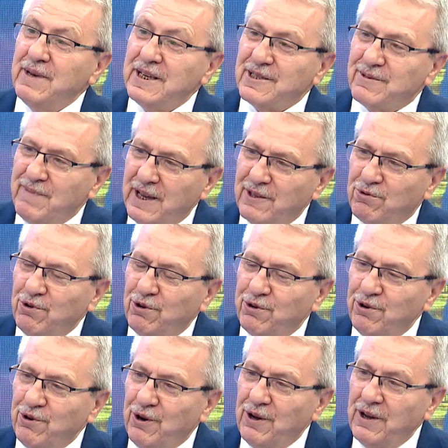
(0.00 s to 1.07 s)
hizmet
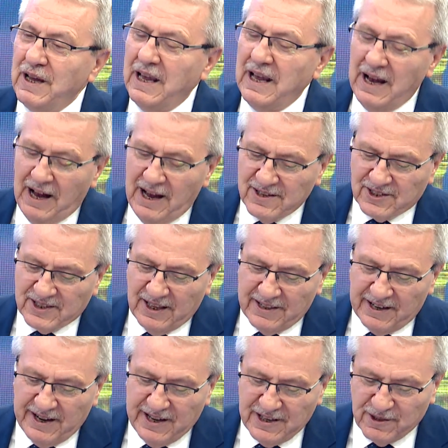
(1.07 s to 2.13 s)
görüyor,
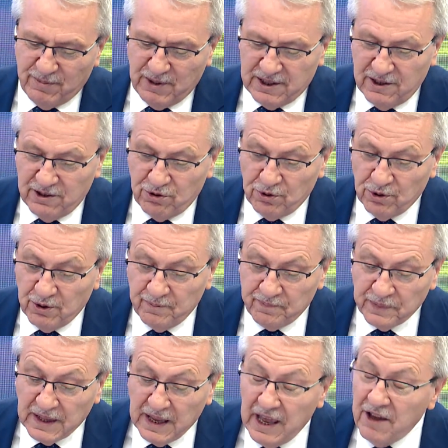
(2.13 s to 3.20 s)
hastalara hizmet ediyor.
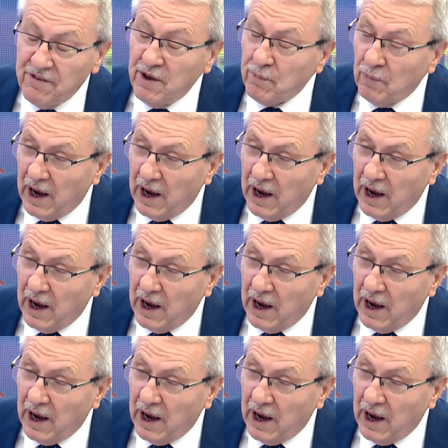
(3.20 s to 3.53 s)
Efendim